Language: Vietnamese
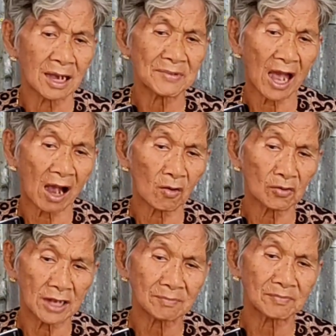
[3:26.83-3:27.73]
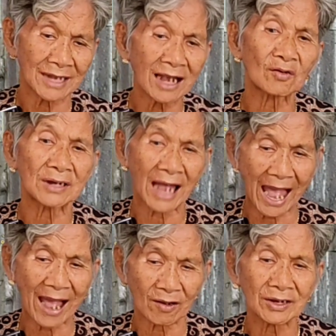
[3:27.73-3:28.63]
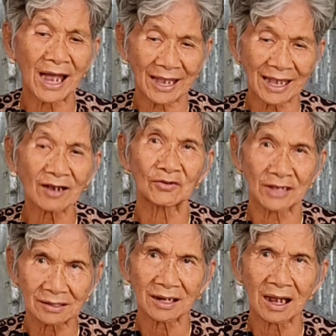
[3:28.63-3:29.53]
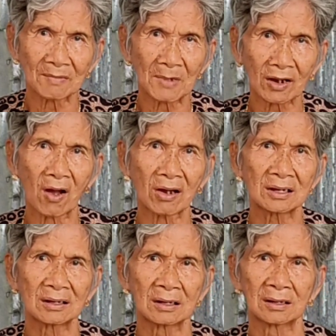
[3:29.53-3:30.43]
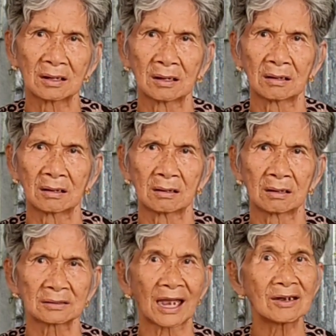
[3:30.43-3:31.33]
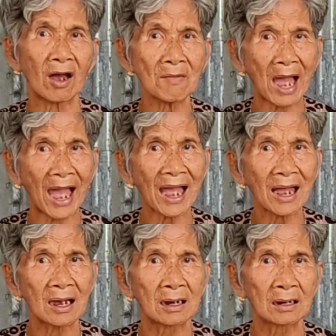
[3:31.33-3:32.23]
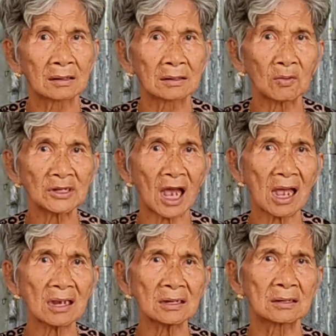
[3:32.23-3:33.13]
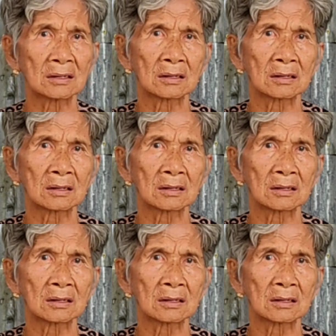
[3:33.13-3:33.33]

chứ bây giờ con vịt mà dắt con gà con gà dắt con vịt đó bà con thầy nói mà đốc xế